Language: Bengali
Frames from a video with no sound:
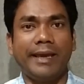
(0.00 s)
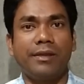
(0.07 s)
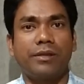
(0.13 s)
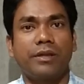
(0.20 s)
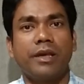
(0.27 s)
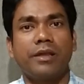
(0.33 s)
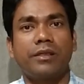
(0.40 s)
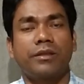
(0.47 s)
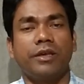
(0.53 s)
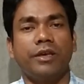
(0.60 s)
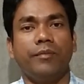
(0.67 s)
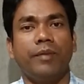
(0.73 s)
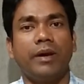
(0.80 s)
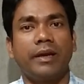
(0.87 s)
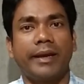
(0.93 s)
এইচএস
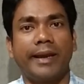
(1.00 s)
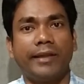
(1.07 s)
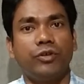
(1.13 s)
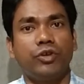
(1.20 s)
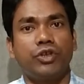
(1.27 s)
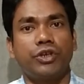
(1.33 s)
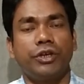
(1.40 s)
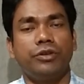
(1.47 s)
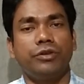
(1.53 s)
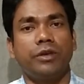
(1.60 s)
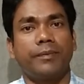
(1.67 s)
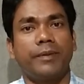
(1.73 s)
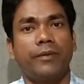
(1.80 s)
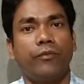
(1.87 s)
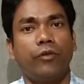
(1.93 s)
কিংবা গ্র্যাজুয়েশনে যদি
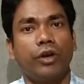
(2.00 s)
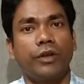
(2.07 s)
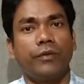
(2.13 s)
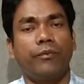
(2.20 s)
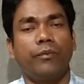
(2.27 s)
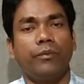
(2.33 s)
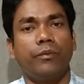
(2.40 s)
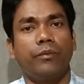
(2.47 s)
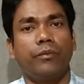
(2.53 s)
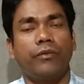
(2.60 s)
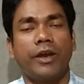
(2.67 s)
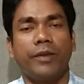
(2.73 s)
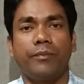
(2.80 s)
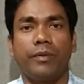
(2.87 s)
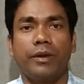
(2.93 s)
আপনার ফর্টি
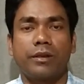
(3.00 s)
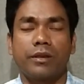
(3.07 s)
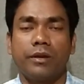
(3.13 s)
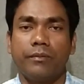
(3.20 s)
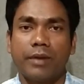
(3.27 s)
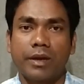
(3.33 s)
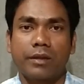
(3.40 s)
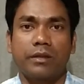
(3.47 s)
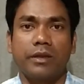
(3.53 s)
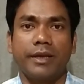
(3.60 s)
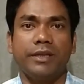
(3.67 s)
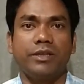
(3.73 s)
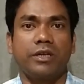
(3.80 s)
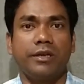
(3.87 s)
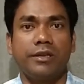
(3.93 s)
ফাইভ পার্সেন্ট মার্কস থাকে
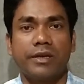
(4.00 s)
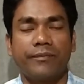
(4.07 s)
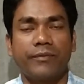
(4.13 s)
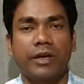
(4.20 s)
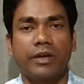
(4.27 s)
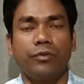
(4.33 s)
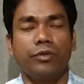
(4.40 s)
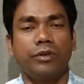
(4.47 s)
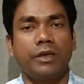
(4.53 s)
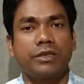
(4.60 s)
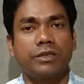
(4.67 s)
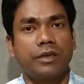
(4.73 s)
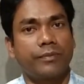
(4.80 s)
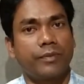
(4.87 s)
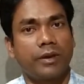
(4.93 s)
যারা রিজার্ভ ক্যাটাগরিতে
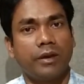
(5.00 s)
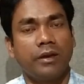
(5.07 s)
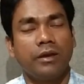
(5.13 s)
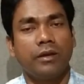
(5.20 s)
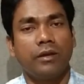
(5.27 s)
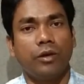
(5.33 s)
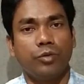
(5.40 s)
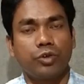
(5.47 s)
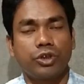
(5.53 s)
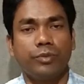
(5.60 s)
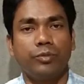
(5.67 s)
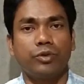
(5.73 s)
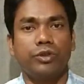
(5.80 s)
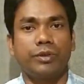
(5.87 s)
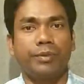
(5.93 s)
আছেন আপনারা অবশ্যই
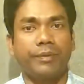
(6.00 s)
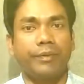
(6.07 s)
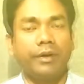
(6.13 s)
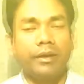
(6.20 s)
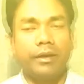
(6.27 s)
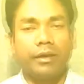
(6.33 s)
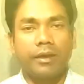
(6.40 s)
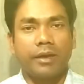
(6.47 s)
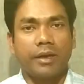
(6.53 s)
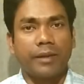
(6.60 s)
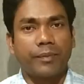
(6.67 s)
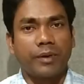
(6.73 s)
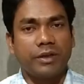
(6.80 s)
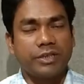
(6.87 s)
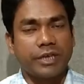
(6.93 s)
বুঝতে পারবেন এখানে
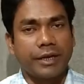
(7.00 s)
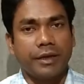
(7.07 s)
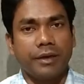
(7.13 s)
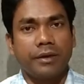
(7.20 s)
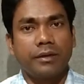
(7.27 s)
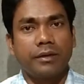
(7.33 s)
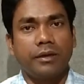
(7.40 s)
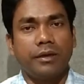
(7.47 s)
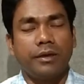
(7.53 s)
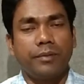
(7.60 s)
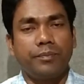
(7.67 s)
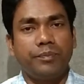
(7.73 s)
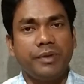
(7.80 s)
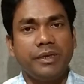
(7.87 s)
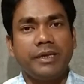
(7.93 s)
আপনারা জানেন
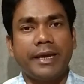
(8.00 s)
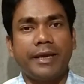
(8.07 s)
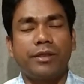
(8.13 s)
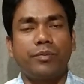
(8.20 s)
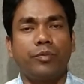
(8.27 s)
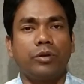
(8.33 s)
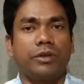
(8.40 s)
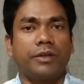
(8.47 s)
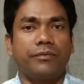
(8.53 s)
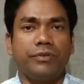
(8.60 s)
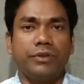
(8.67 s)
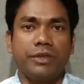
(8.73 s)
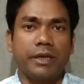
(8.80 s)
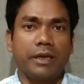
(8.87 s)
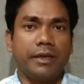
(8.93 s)
পিএইচ বলতে
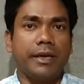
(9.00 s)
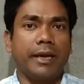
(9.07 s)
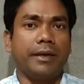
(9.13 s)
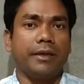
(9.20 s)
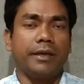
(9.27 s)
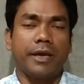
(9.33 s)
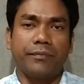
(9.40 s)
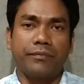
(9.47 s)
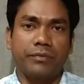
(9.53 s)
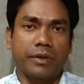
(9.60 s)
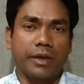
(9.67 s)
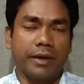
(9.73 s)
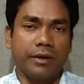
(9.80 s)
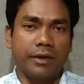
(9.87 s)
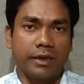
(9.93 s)
ফিজিক্যালি হ্যান্ডিক্যাফট
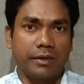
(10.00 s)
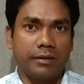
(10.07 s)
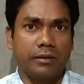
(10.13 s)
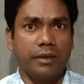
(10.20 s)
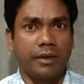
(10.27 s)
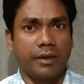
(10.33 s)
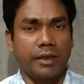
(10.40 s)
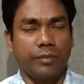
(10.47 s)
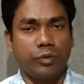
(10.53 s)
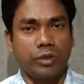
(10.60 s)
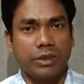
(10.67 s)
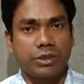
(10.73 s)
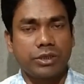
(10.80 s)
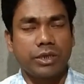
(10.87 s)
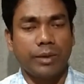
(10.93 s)
ক্যান্ডিডেটদেরকে
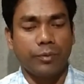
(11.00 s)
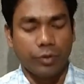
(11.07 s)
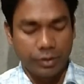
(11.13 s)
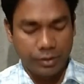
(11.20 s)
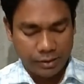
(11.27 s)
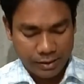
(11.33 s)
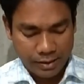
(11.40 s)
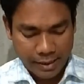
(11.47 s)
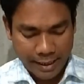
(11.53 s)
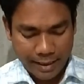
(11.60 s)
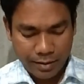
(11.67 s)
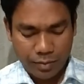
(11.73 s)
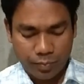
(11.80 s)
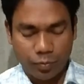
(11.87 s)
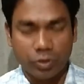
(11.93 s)
বোঝাচ্ছে এবং
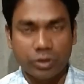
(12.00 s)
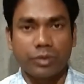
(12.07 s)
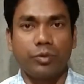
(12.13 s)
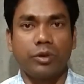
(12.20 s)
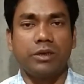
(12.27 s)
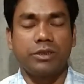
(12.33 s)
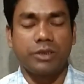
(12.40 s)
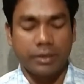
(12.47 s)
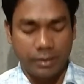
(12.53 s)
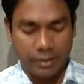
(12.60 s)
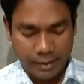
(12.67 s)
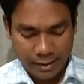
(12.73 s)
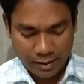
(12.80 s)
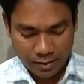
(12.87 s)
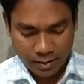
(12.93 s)
ডিএইচ বলতে বোঝাচ্ছে
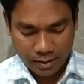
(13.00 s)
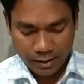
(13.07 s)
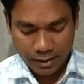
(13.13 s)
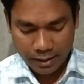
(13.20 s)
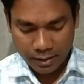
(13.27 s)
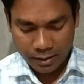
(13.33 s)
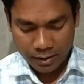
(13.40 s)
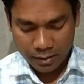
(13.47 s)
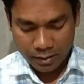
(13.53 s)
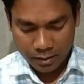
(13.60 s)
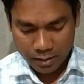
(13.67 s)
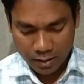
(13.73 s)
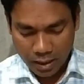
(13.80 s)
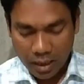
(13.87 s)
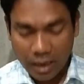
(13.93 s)
ডেথ ইন
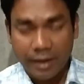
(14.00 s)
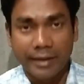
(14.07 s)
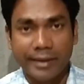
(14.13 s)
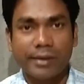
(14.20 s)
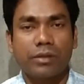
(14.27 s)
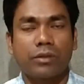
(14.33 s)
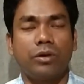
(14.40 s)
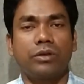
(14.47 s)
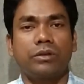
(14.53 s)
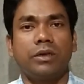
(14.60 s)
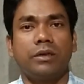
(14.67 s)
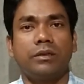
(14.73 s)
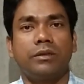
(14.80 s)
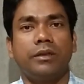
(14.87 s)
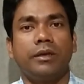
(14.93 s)
হারনেস অর্থাৎ